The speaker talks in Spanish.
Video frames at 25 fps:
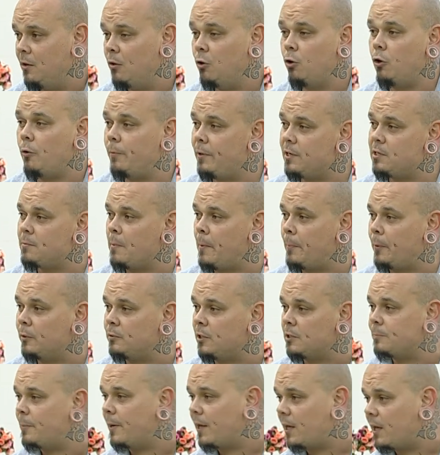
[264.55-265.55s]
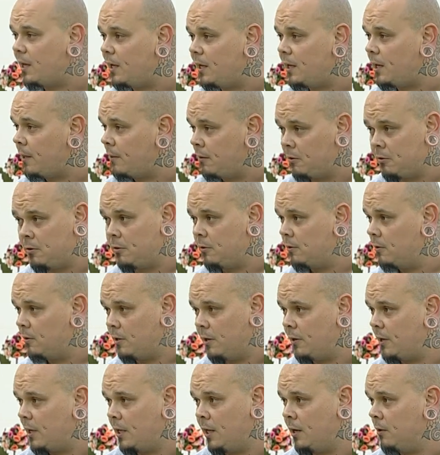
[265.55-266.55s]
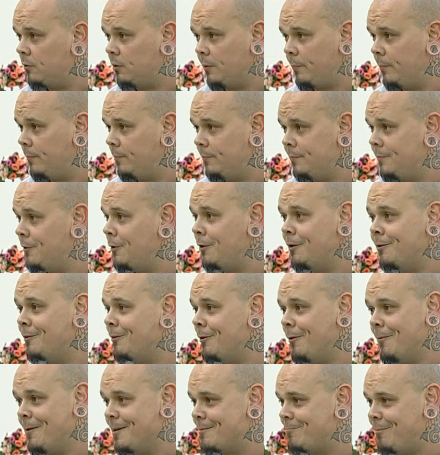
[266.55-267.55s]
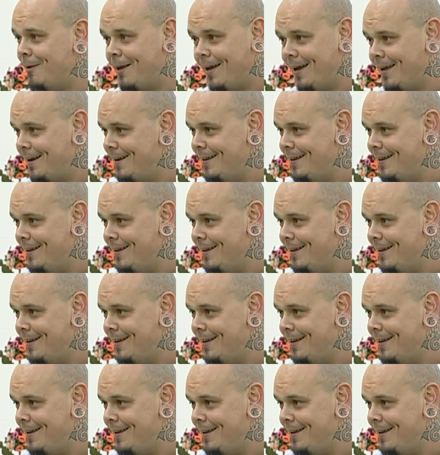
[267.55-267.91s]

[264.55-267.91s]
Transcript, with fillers: Luego vienes y me preguntas, ¿para qué era? Digo, no, no, ahora ya no te, lo voy a explicar.